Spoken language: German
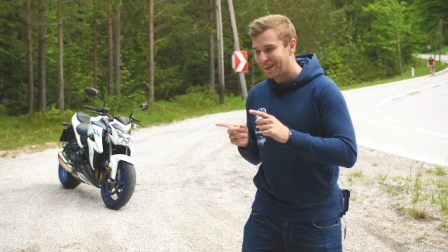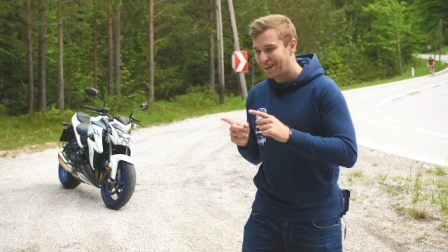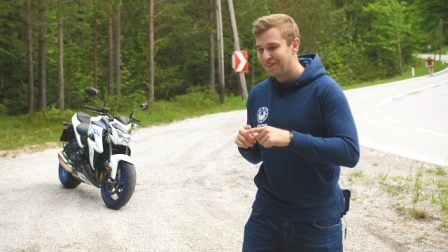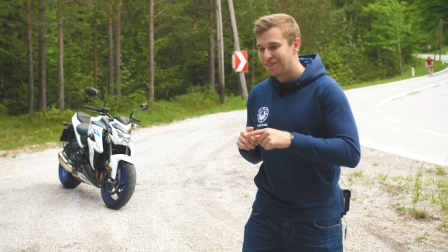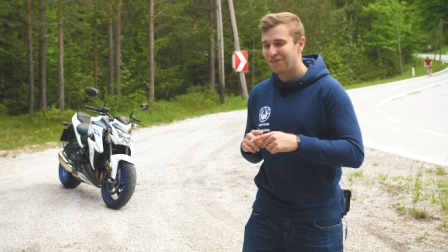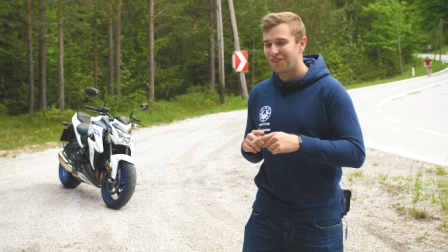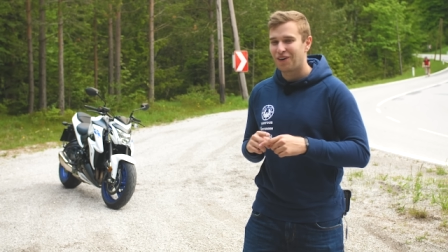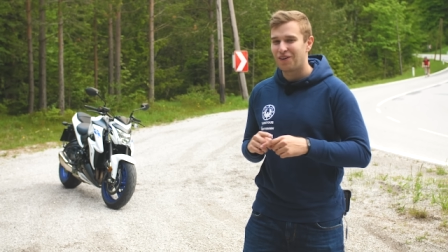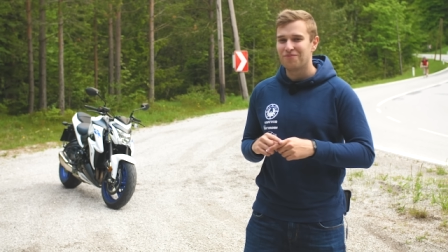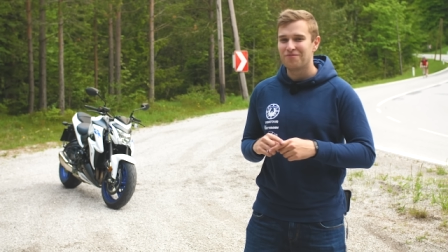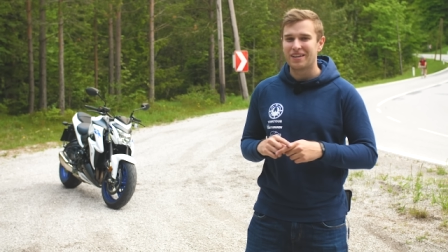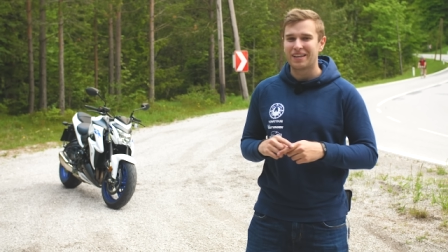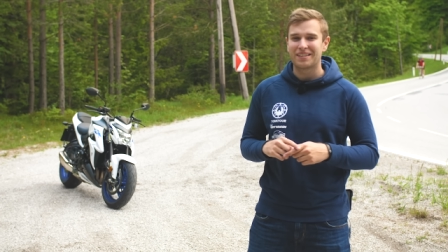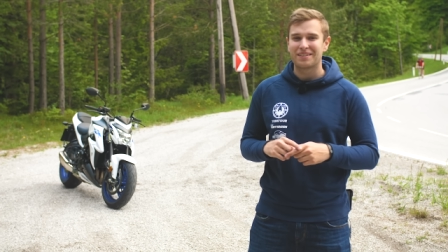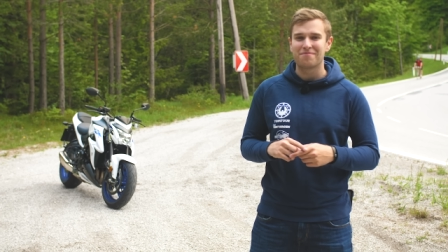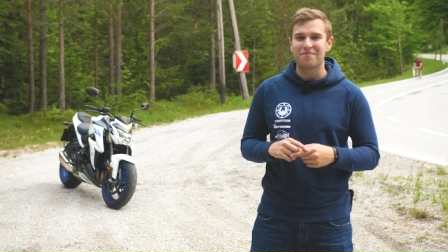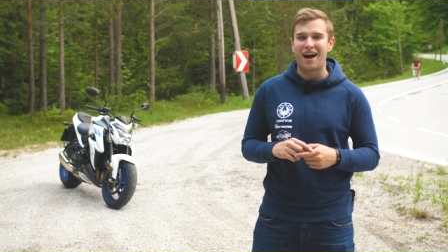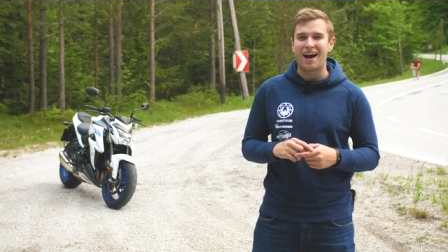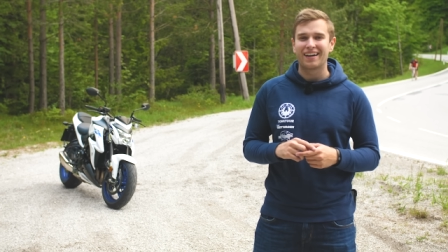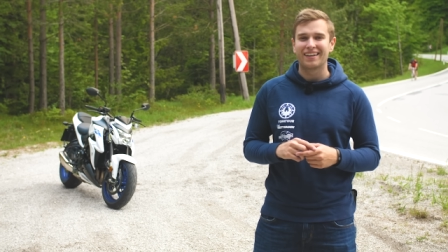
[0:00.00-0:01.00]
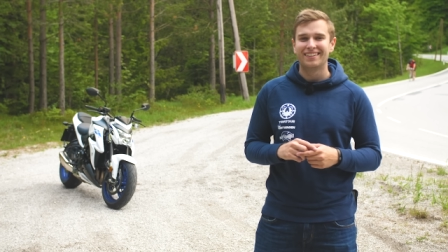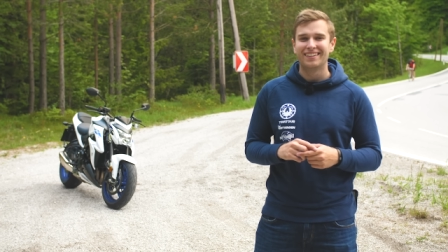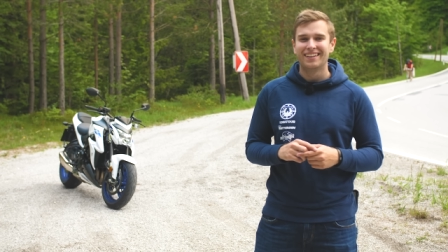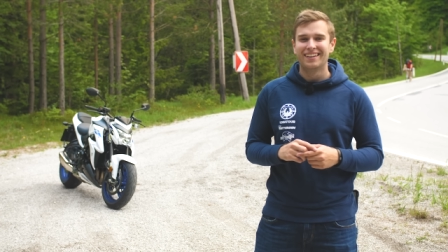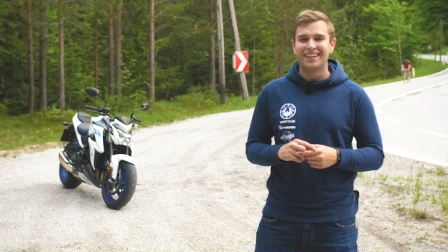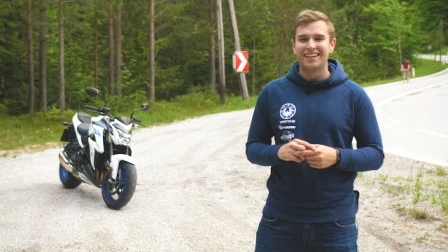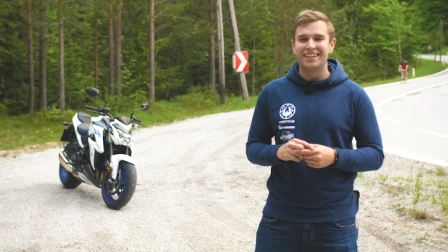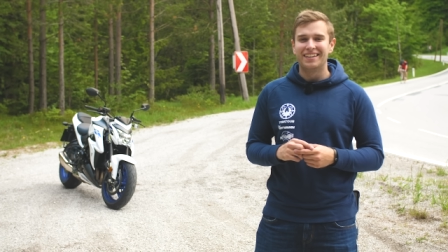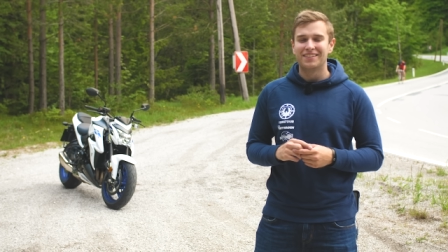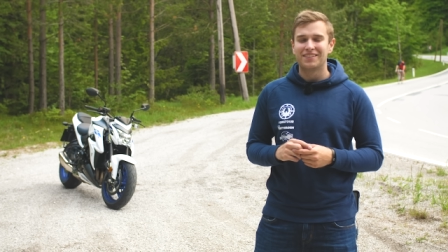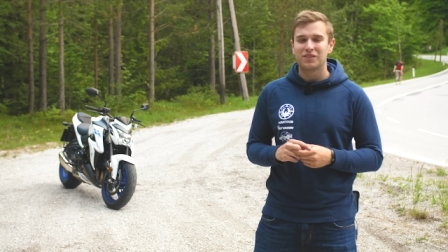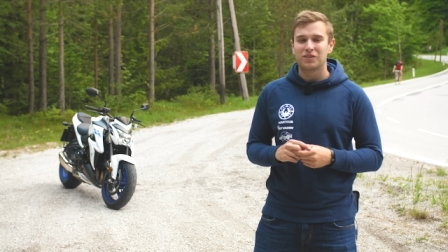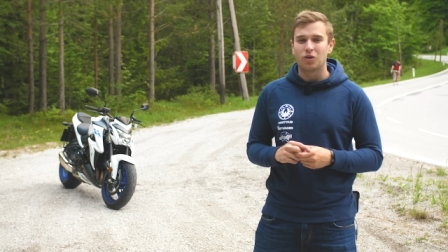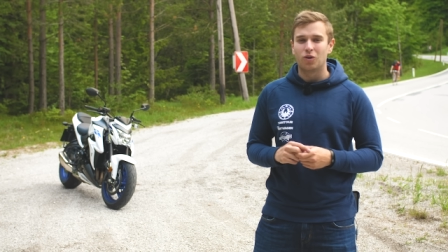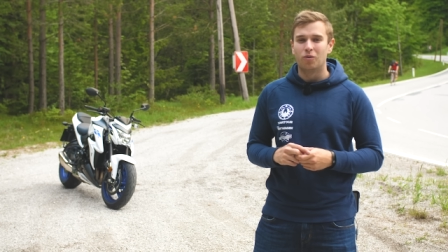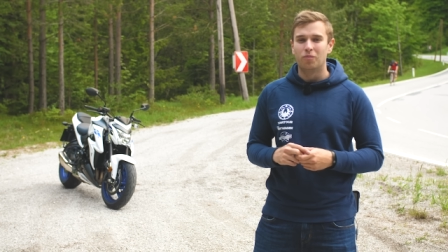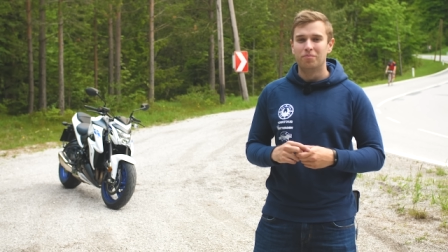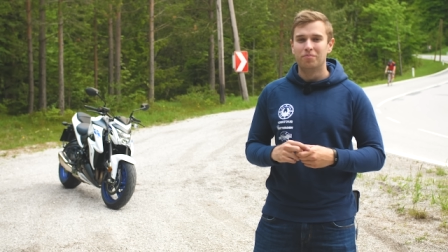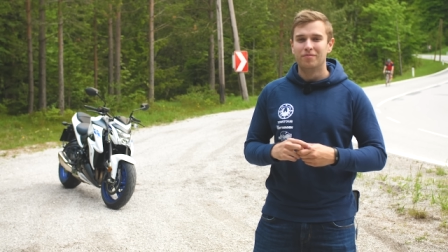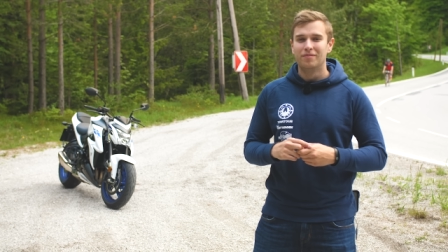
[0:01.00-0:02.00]
Grund, warum wir das machen, ist,
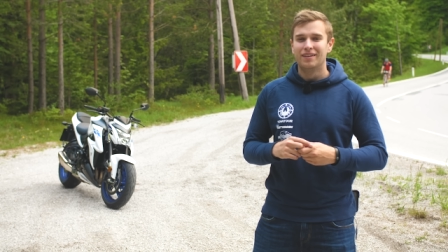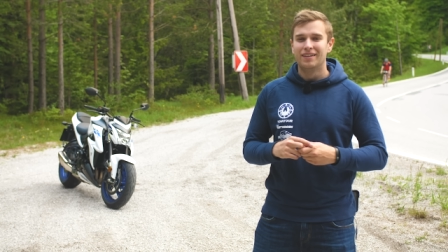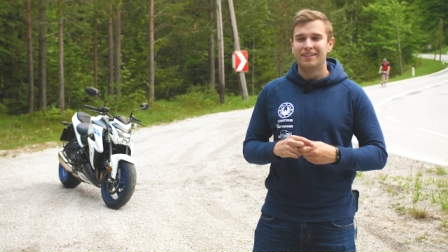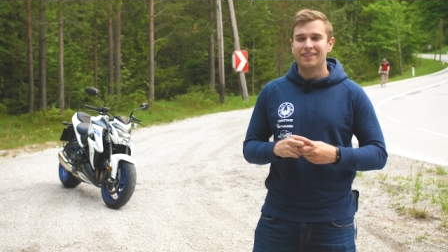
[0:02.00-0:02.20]
um